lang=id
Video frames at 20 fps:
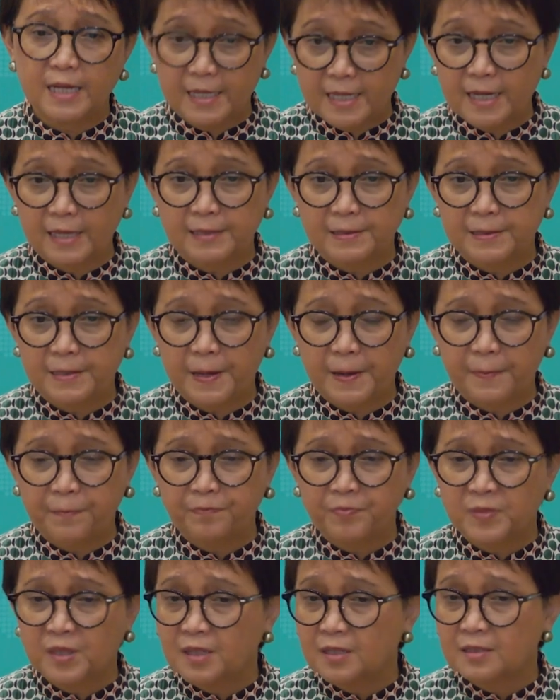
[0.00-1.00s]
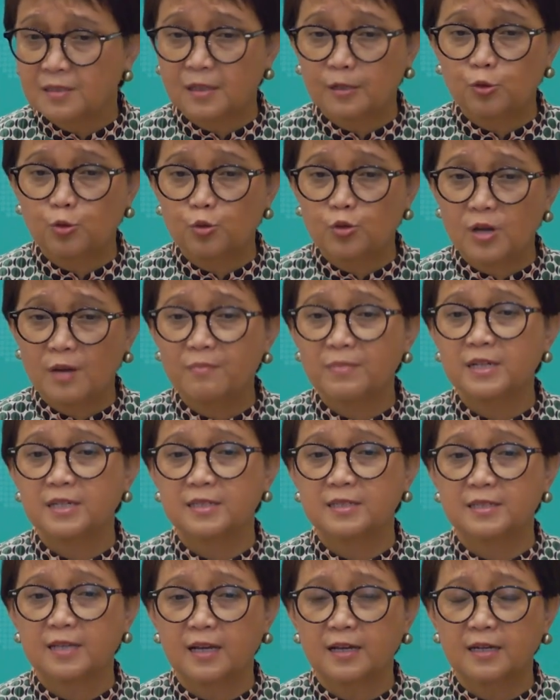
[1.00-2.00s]
Gaza. Saya juga
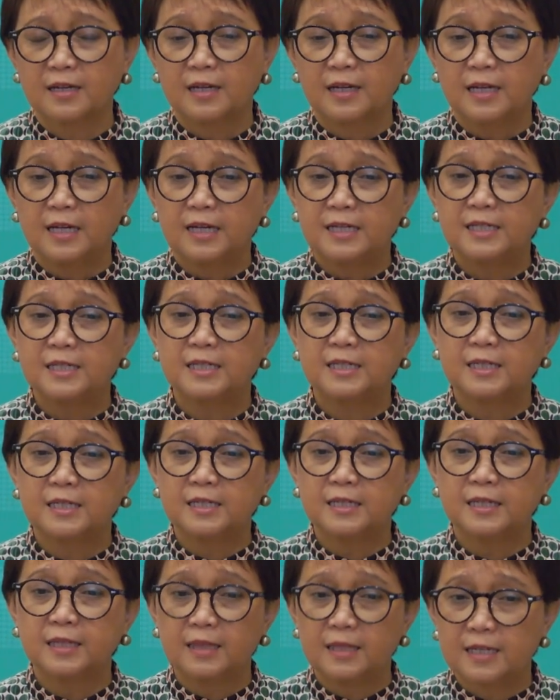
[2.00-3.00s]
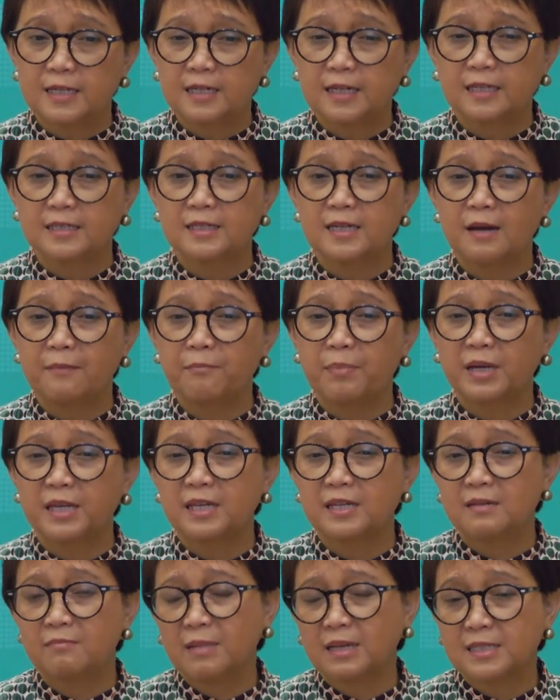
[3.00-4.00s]
mendesak dihentikannya
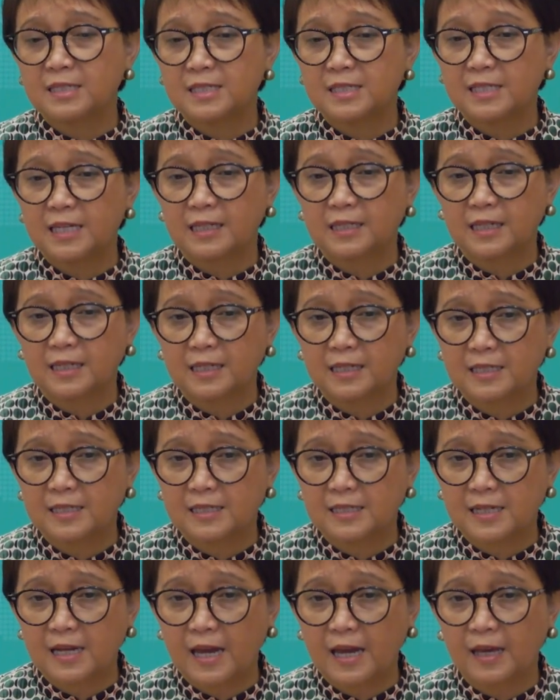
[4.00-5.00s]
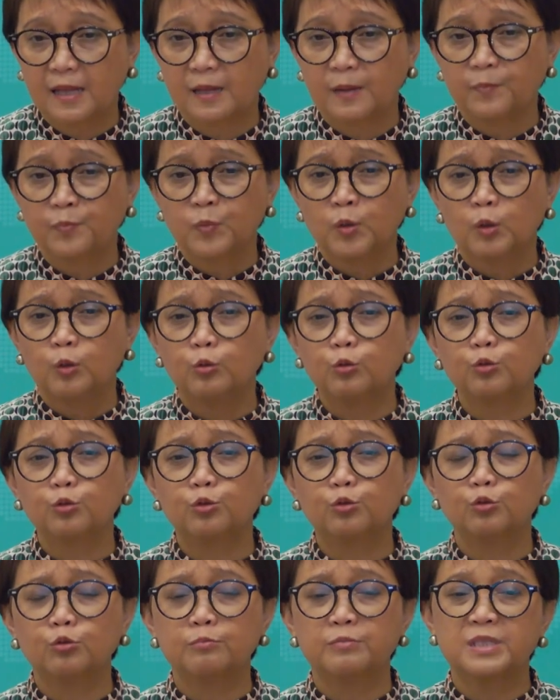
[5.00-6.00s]
pengiriman senjata ke Israel
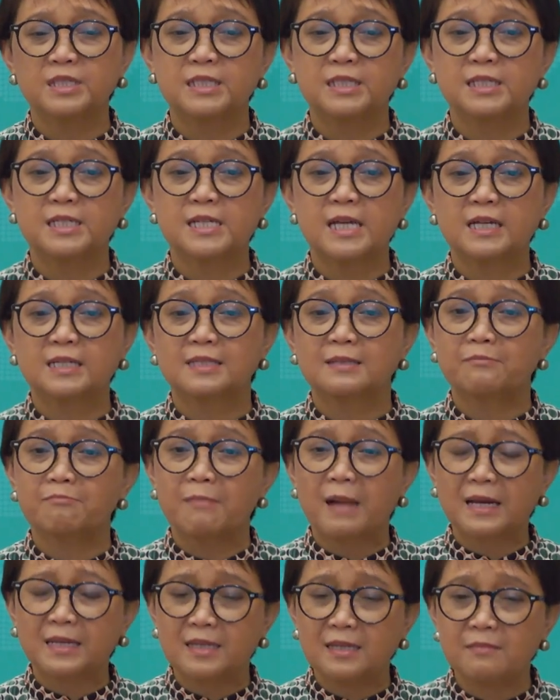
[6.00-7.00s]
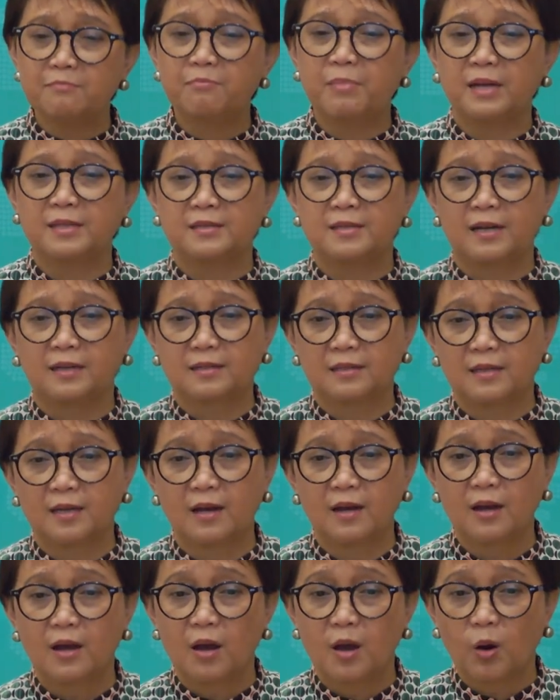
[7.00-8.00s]
untuk mencegah semakin
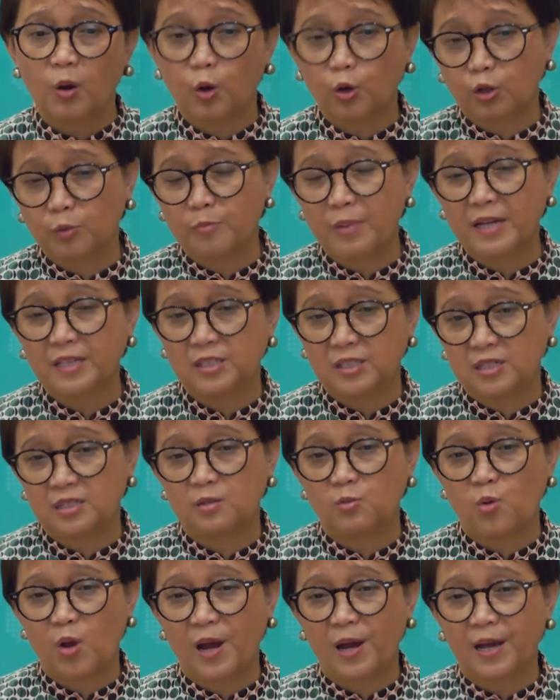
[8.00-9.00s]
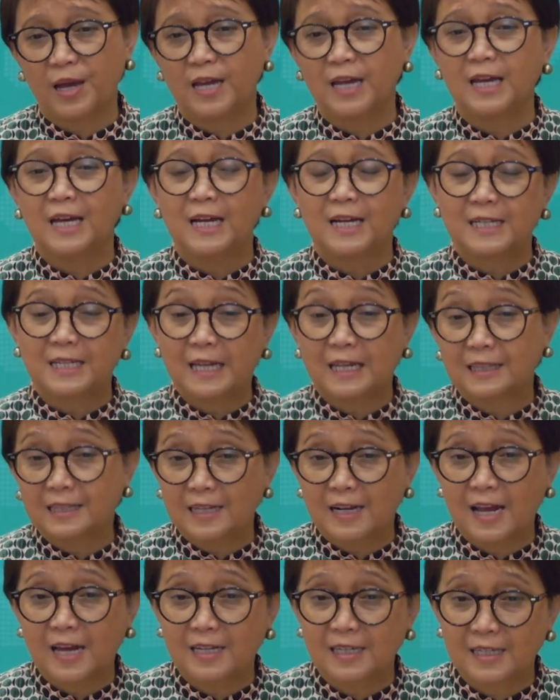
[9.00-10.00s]
banyaknya korban jiwa dan
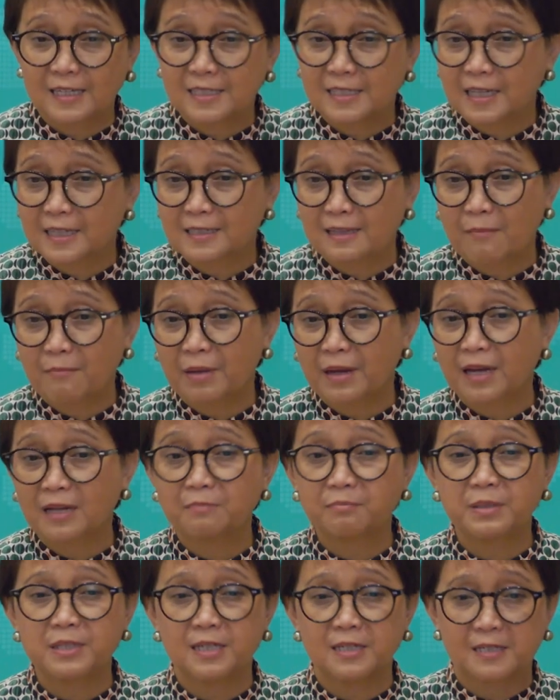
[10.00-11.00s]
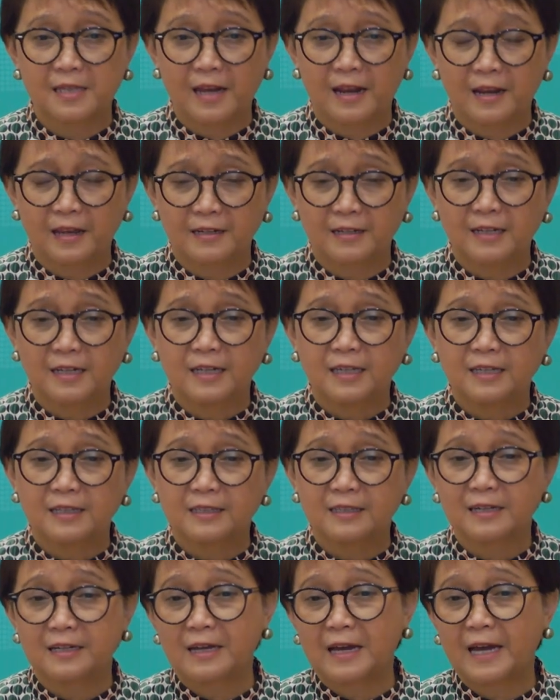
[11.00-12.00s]
terakhir saya sampaikan penyesalan
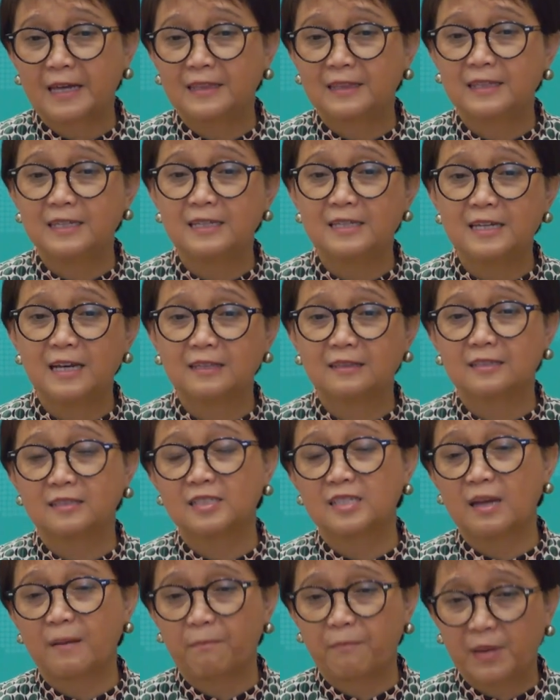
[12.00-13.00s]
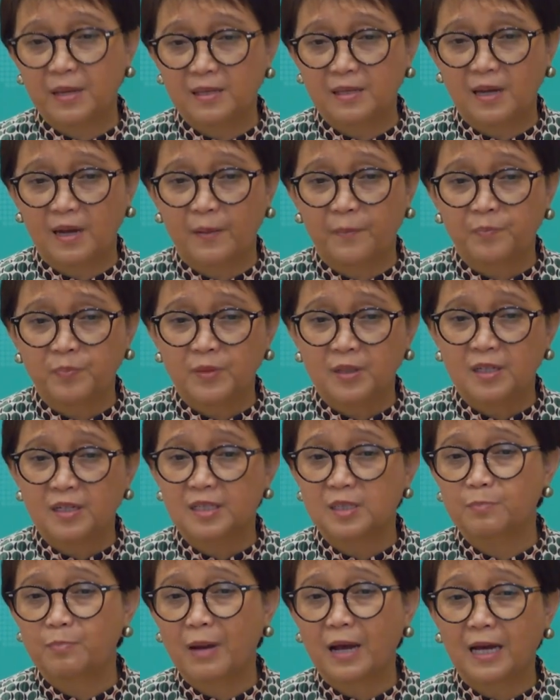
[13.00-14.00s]
terkait tidak tercapainya
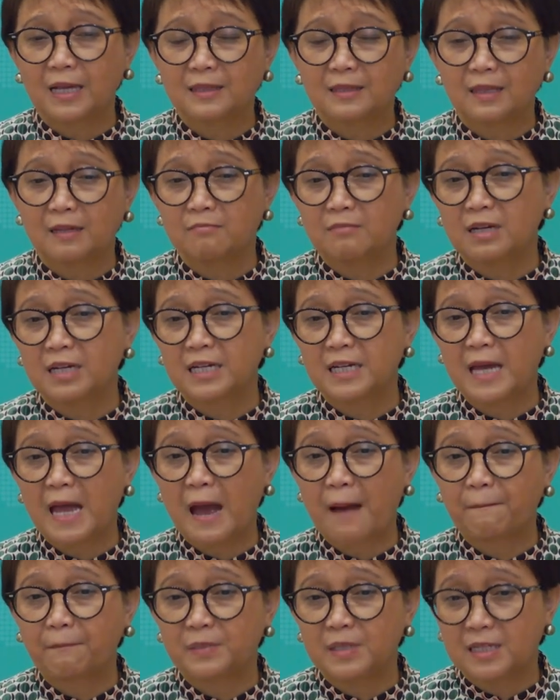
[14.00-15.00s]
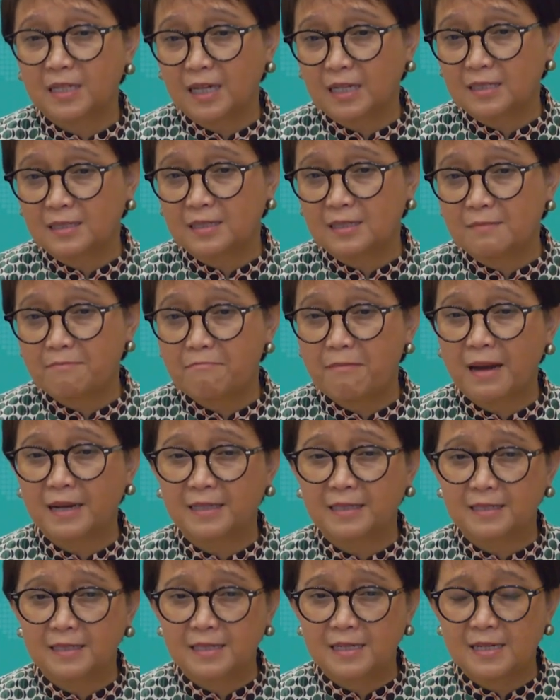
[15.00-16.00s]
kesepakatan mengenai aplikasi
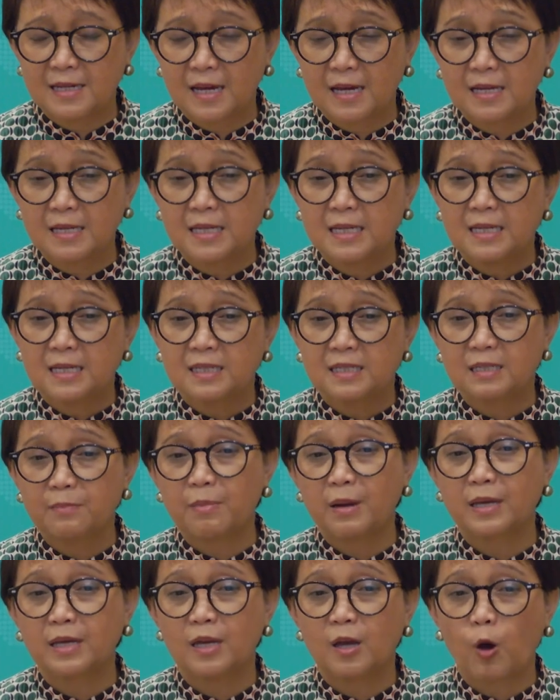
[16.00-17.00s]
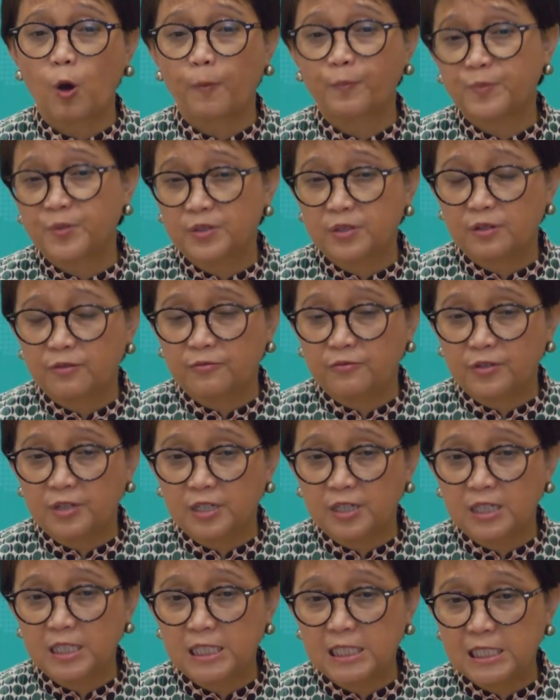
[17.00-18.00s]
Palestina sebagai
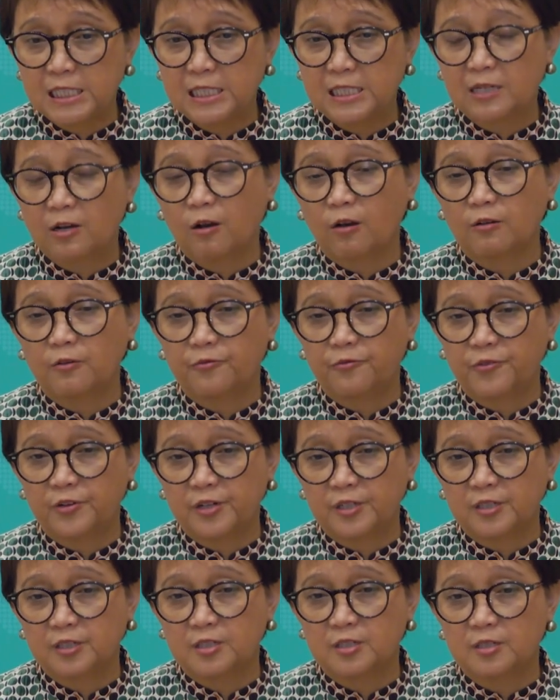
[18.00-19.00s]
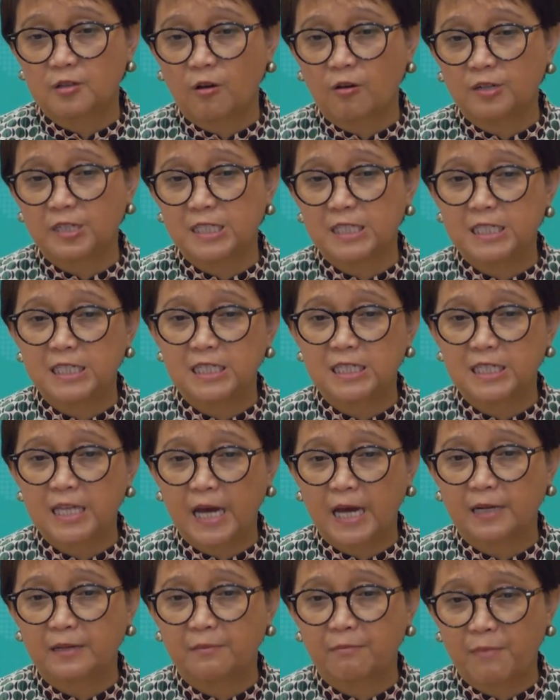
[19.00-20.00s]
observer di Conference on
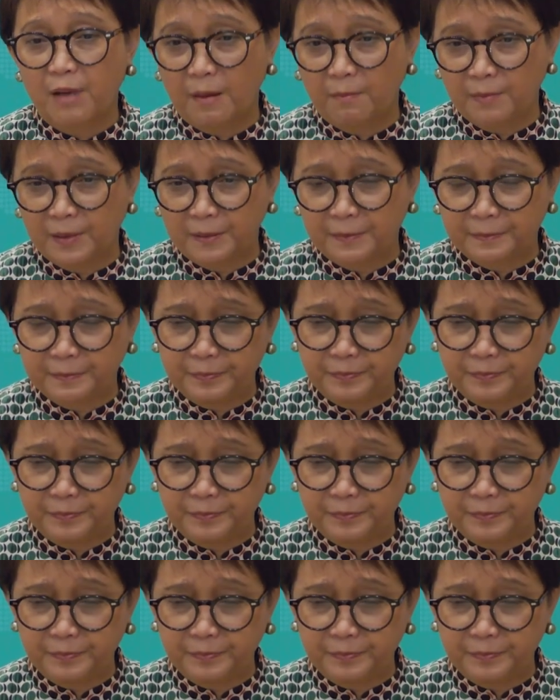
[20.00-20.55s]
Disarmament.